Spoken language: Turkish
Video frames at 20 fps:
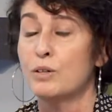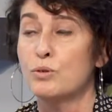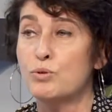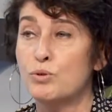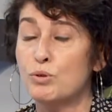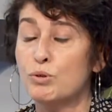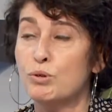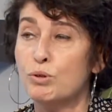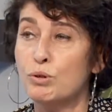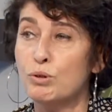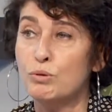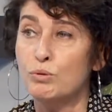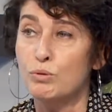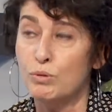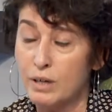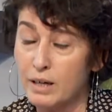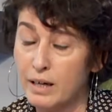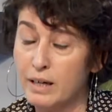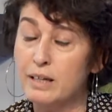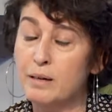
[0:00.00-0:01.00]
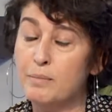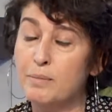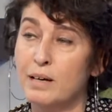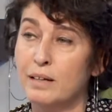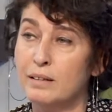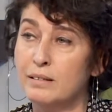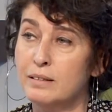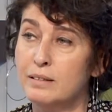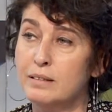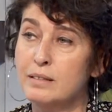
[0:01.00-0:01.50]
Çünkü dünyaya
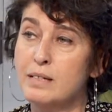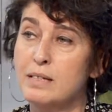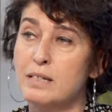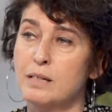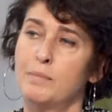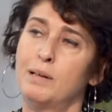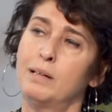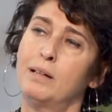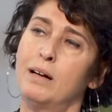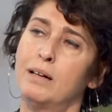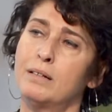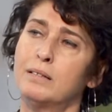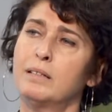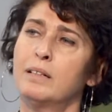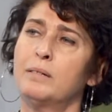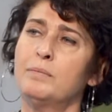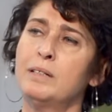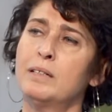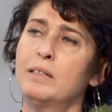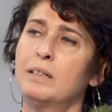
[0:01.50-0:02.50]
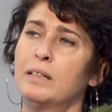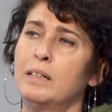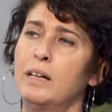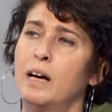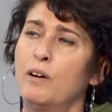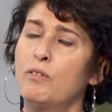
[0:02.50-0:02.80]
baktığınız zaman artık Amerika'yı